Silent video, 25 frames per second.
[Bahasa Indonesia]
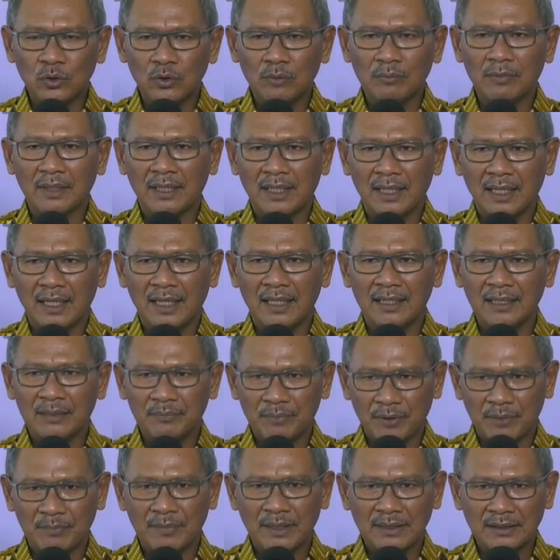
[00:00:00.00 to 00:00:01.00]
untuk
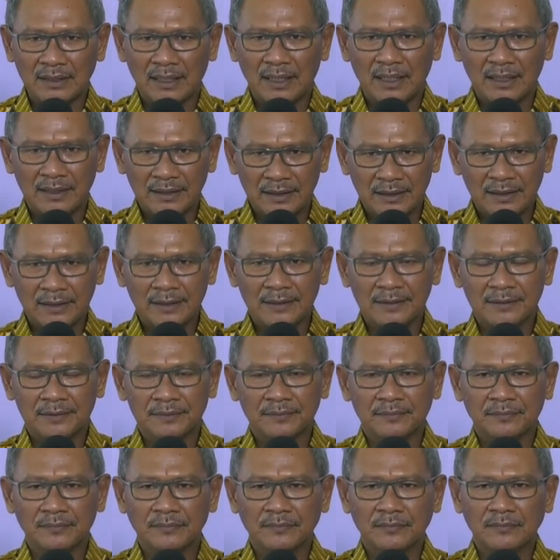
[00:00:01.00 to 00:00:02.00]
menangani permasalahan
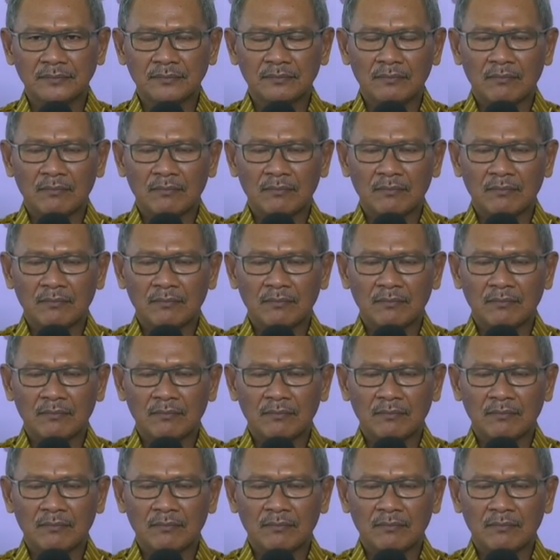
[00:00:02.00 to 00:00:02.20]
ini.